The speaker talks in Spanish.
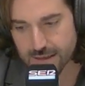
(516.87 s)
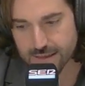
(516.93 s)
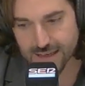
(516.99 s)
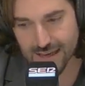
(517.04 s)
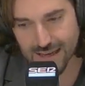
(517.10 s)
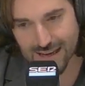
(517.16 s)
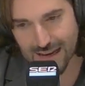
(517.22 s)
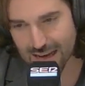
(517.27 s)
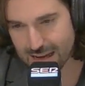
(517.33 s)

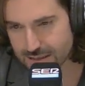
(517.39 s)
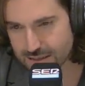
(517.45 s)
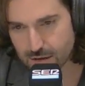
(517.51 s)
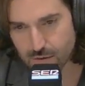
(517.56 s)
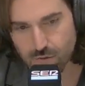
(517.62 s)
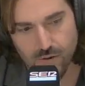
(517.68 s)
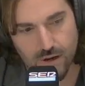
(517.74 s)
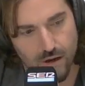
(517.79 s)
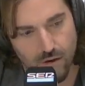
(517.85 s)
sin
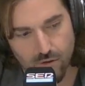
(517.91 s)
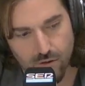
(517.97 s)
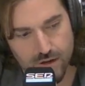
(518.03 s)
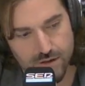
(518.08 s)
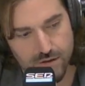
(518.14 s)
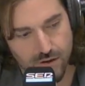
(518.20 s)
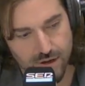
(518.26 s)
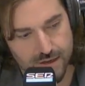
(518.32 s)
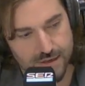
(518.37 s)
quejarse nunca con
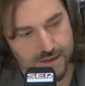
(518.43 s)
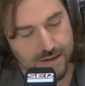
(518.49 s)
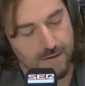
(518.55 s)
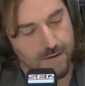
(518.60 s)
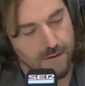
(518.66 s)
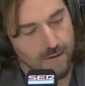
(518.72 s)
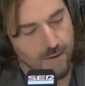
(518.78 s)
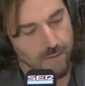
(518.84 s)
una sonrisa,